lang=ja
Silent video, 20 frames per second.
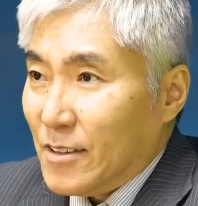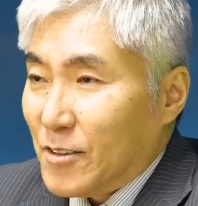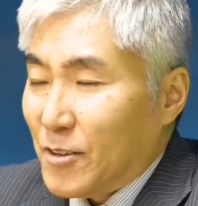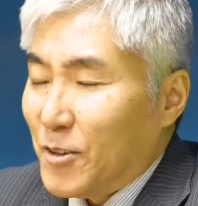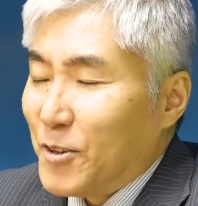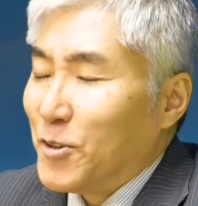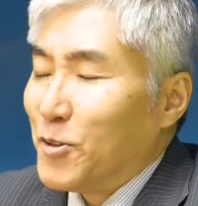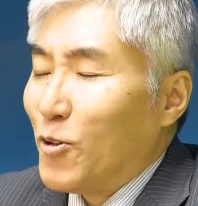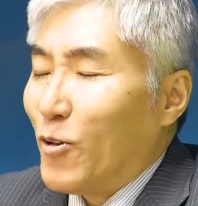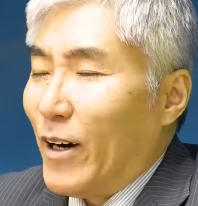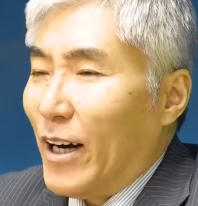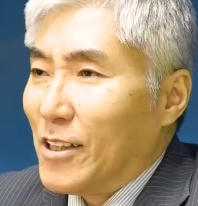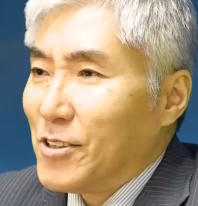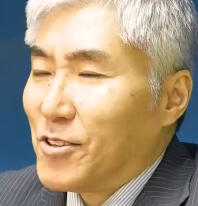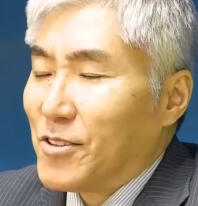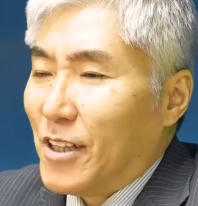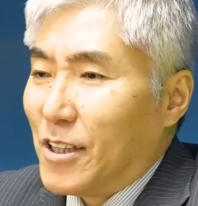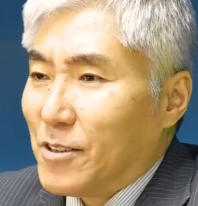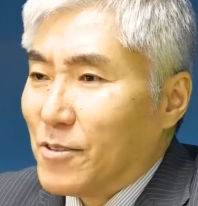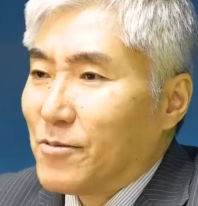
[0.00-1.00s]
国を愛
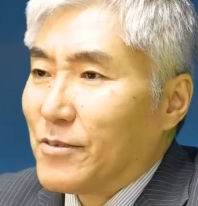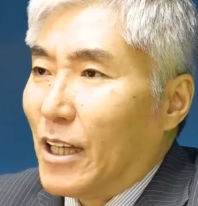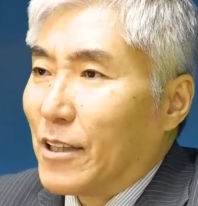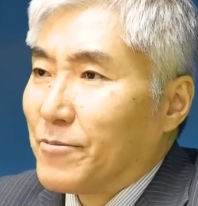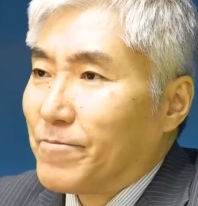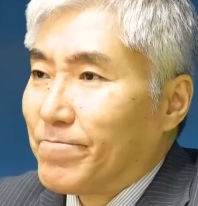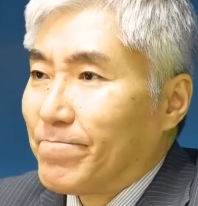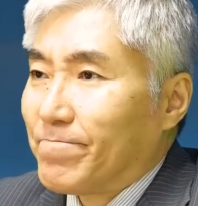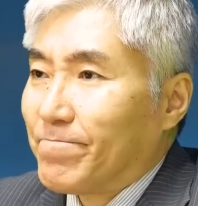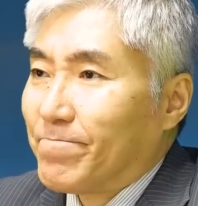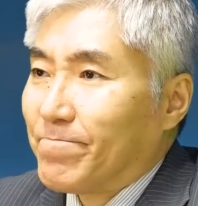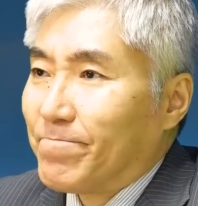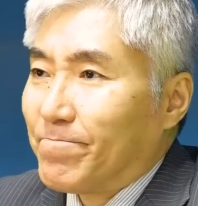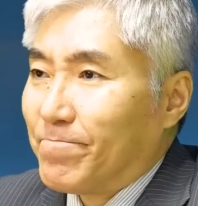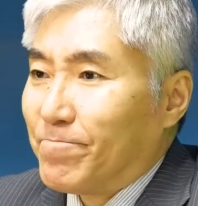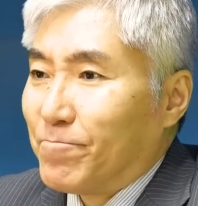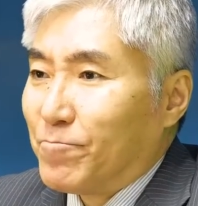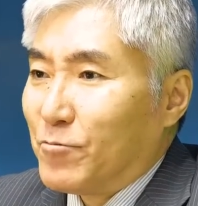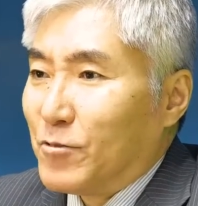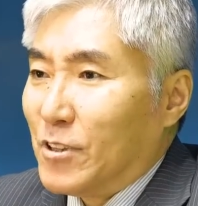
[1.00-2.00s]
しているんだ
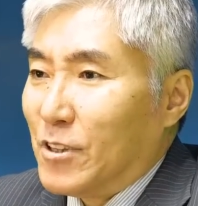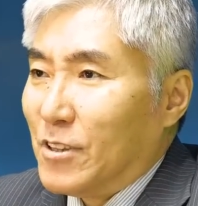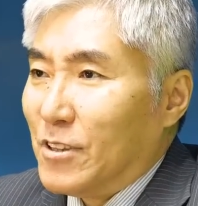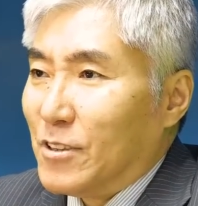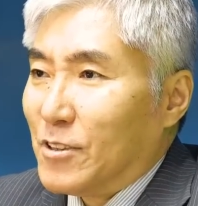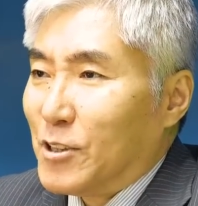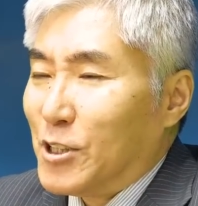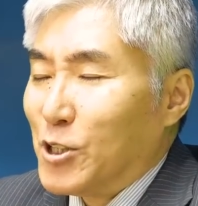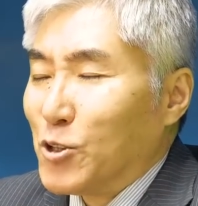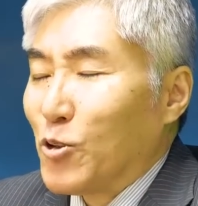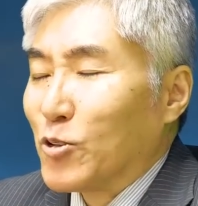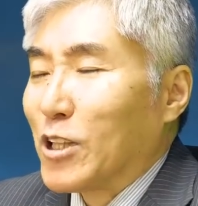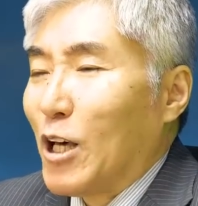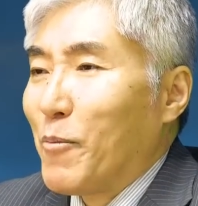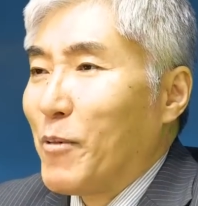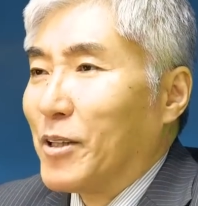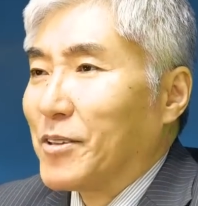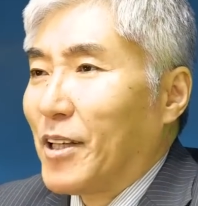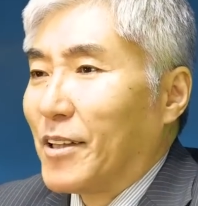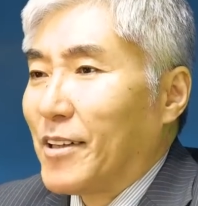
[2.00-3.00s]
国の
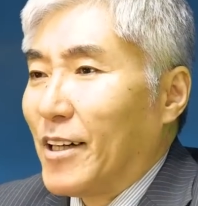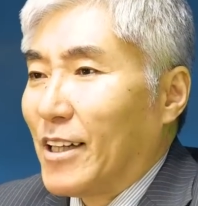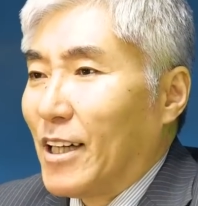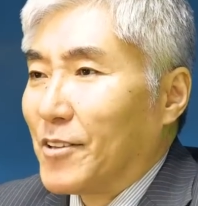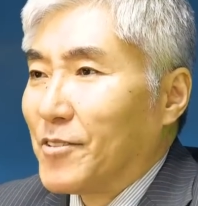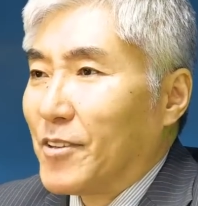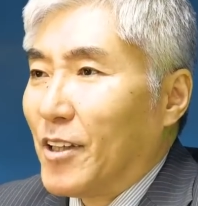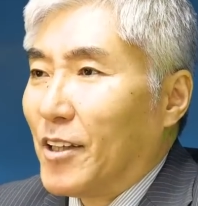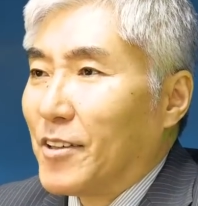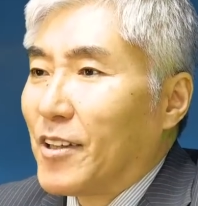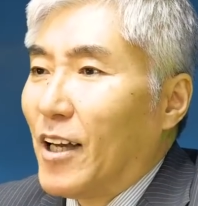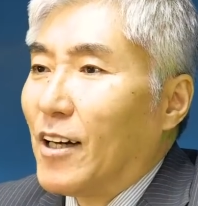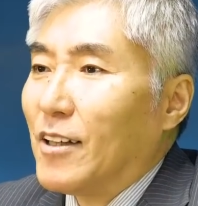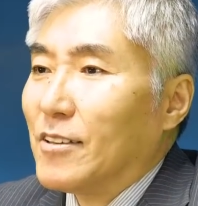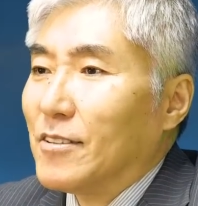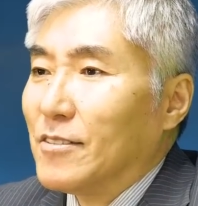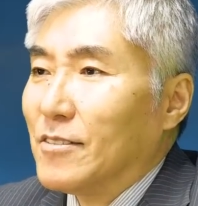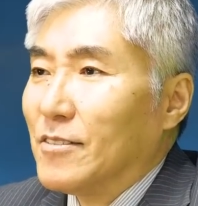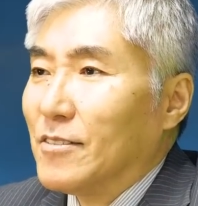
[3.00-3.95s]
ために戦ってきた